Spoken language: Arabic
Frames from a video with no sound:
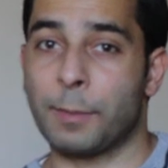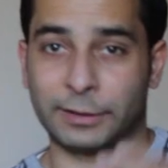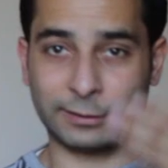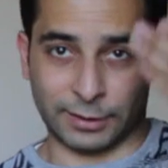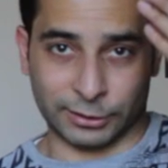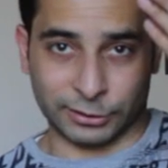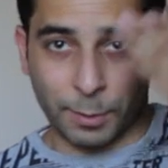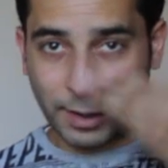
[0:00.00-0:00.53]
اعمل
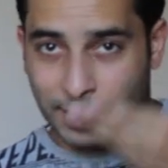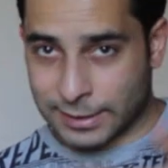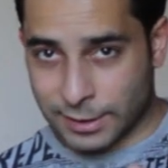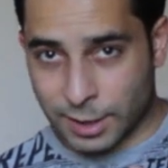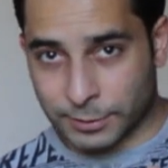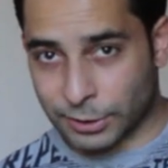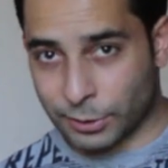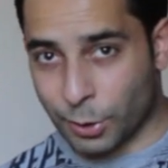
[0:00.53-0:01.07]
طبقه
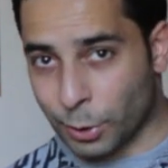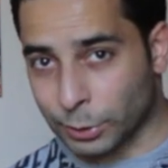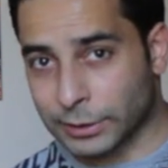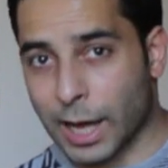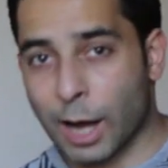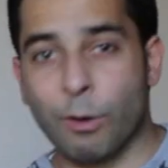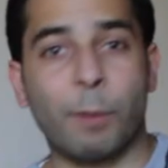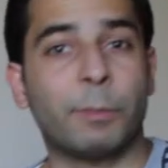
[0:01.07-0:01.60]
صدر بطن حوض
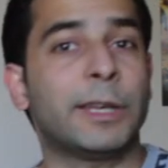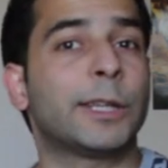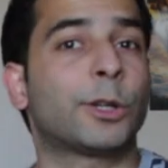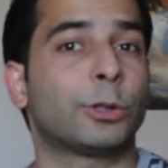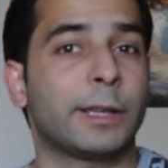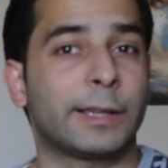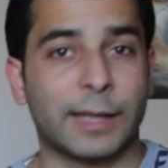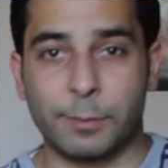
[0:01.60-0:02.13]
او اعمل
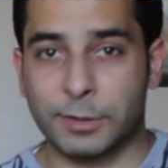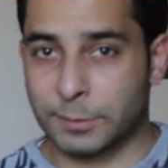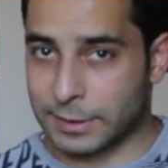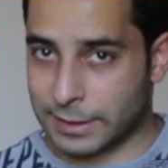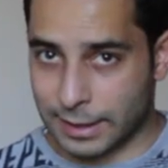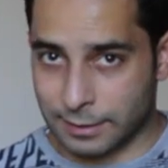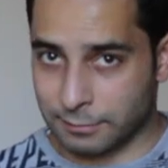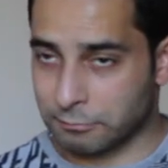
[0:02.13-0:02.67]
ايكو للكبد
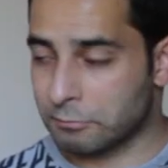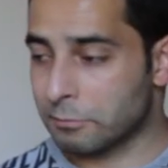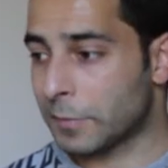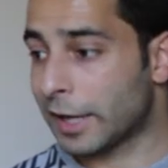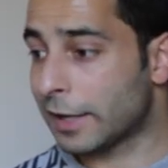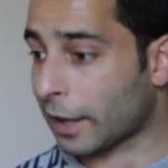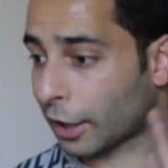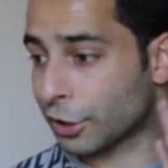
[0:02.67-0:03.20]
مثلا
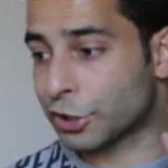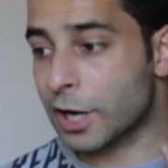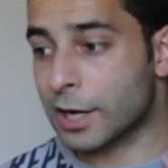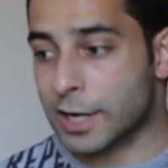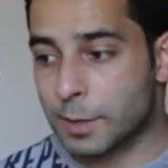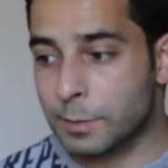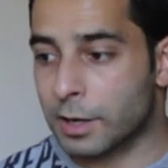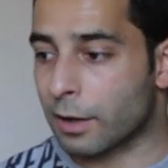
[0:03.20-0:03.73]
اذا كنت
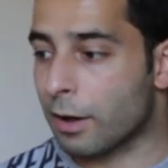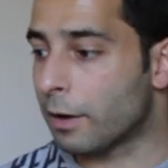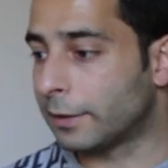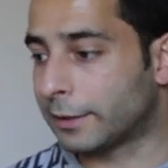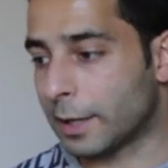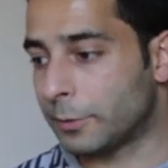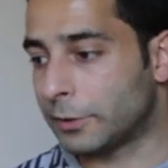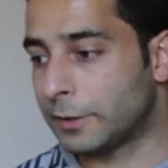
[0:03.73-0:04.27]
شاكك
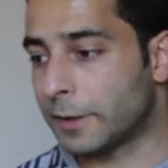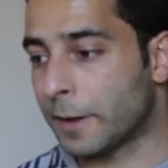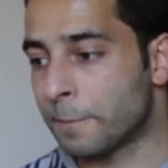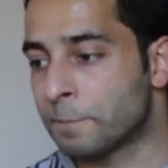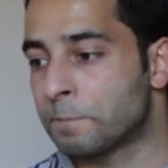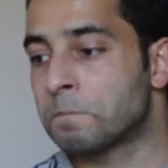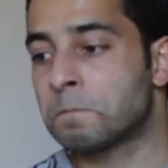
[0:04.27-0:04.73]
بنقائل كبديه